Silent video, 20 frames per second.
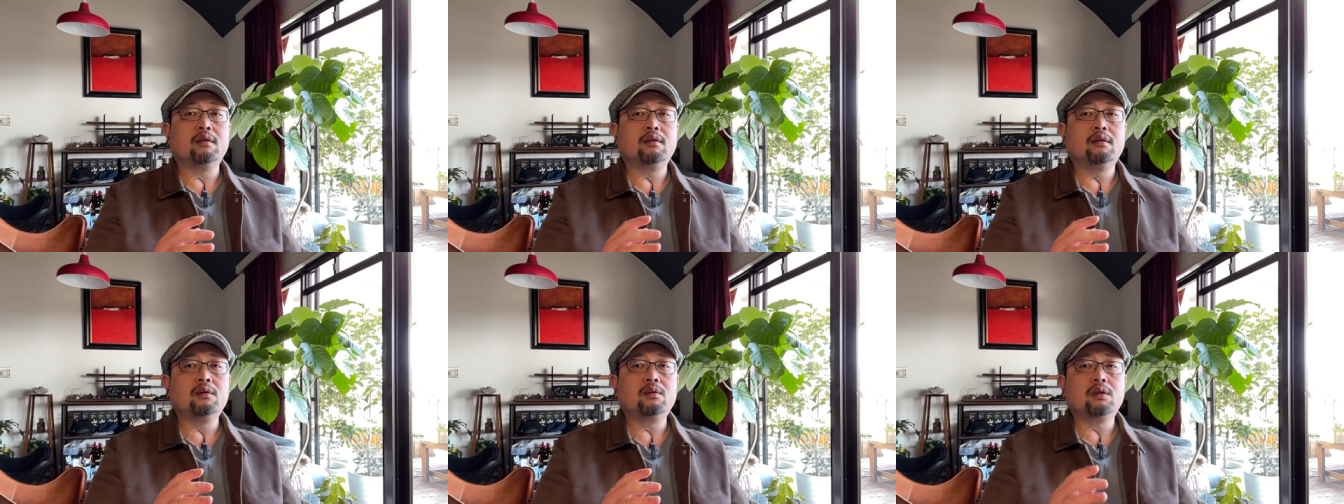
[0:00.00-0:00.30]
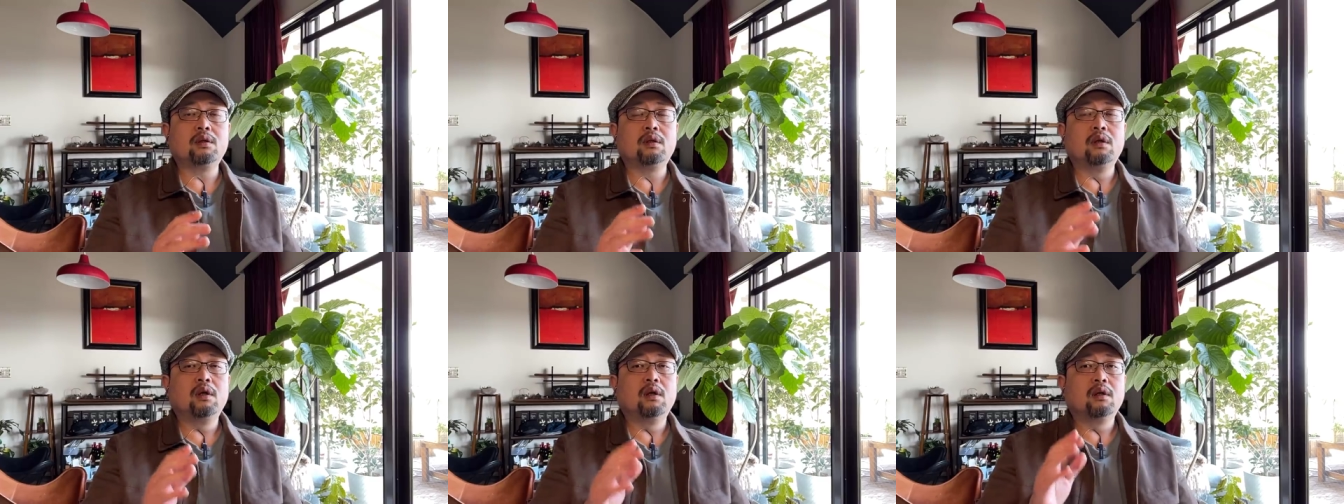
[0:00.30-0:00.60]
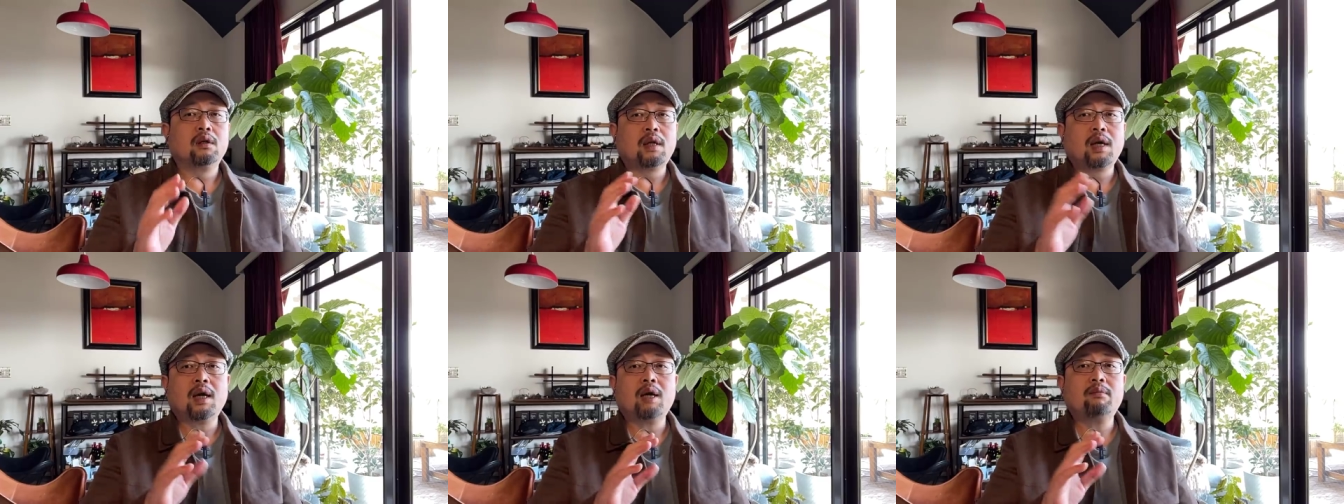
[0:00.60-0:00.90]
就是
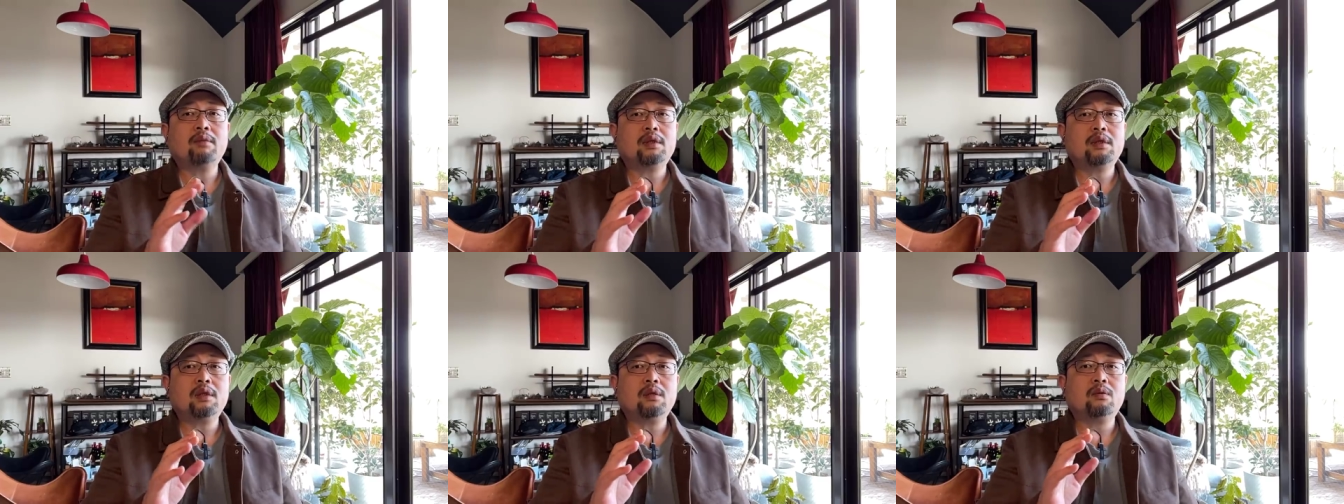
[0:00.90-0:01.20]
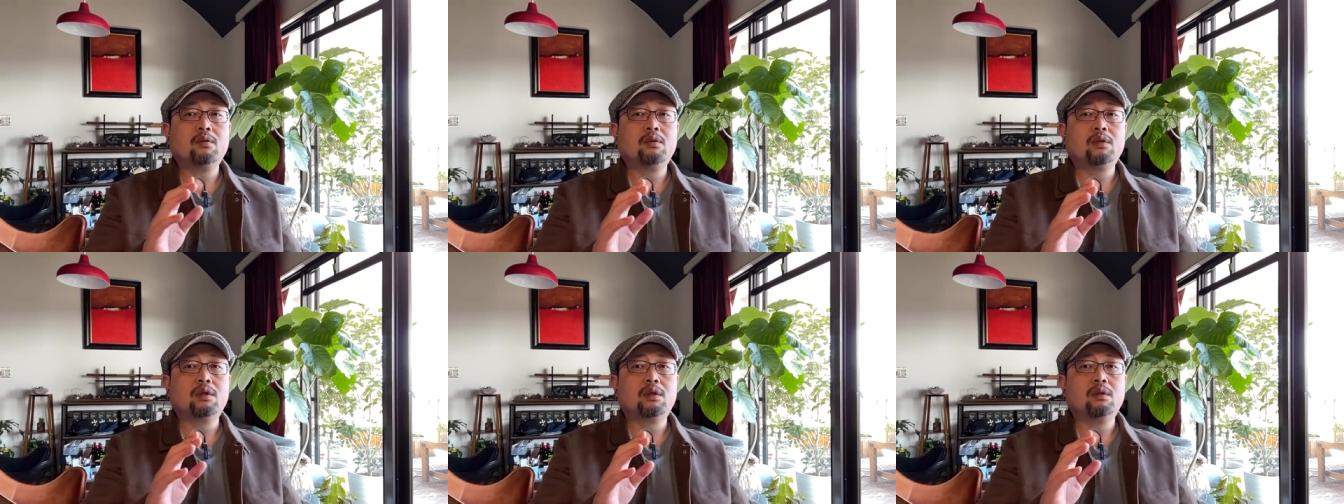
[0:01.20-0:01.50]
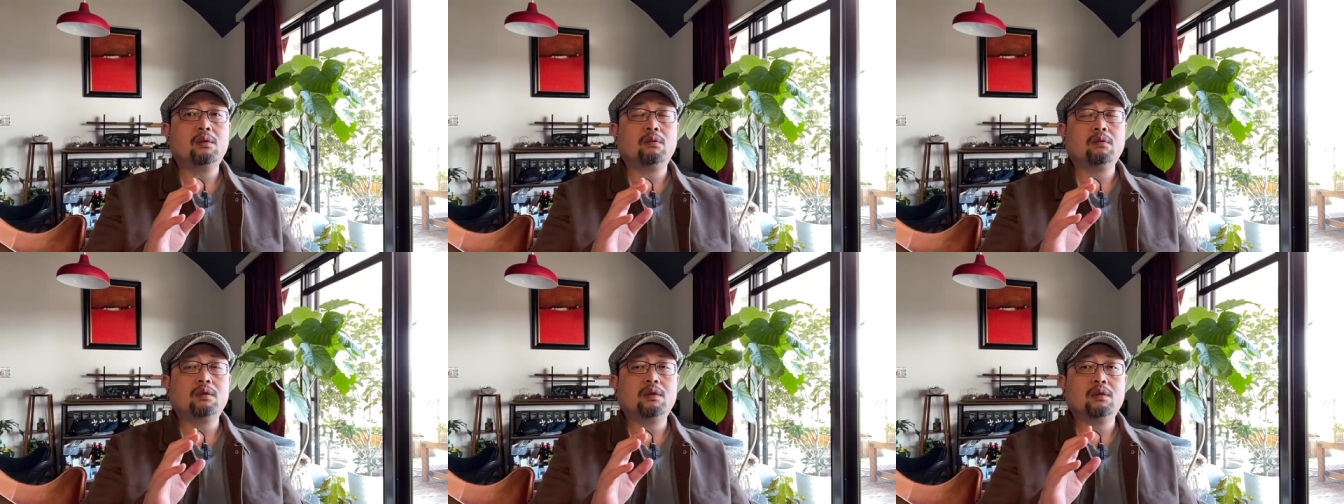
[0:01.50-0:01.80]
他们几乎是
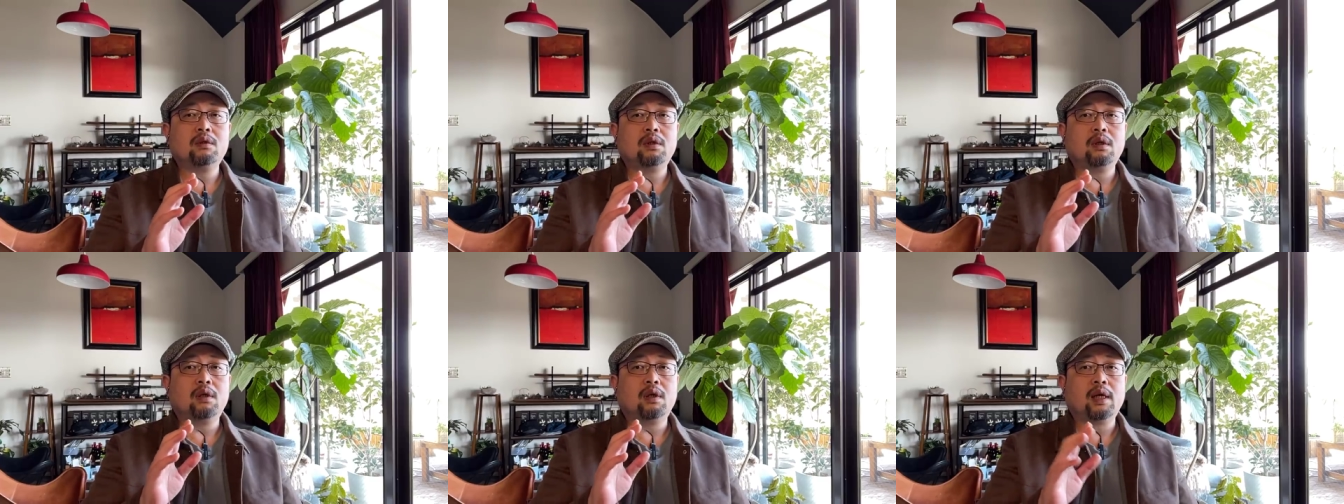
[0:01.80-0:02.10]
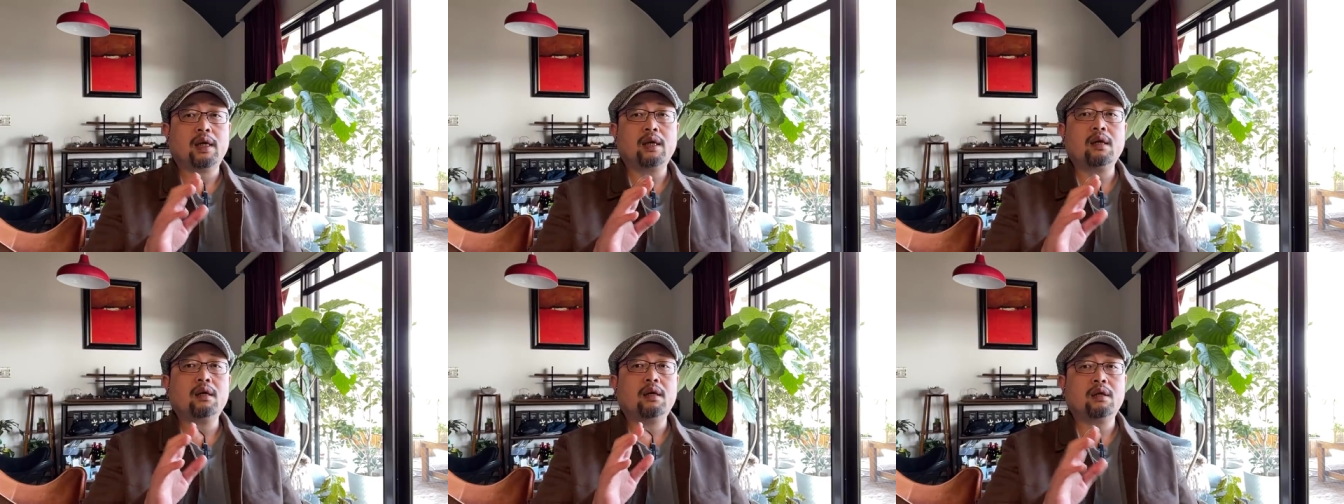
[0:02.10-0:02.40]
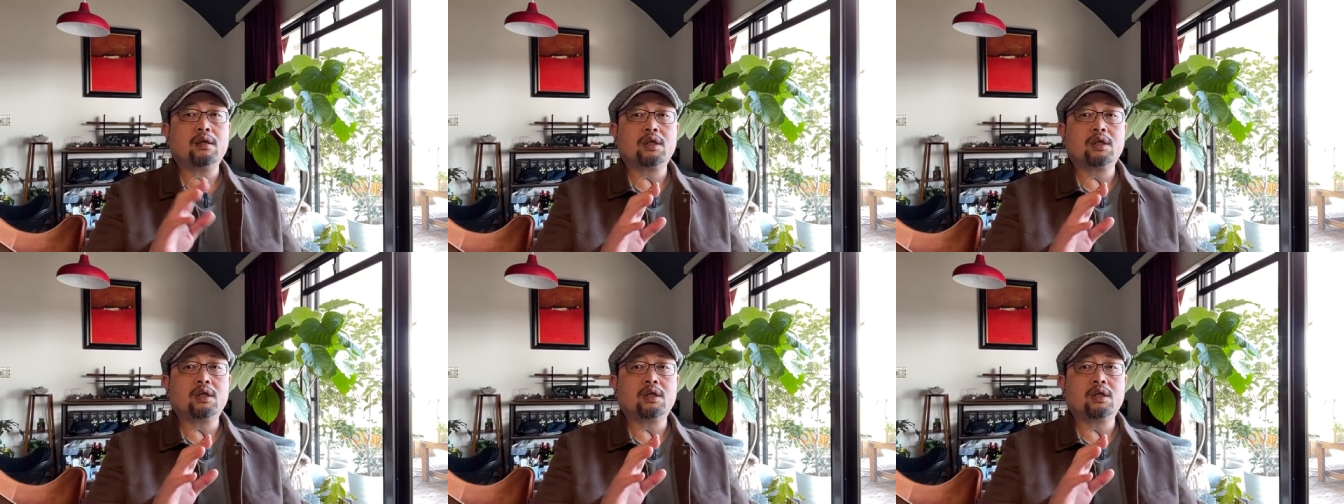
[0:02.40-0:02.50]
用自己累累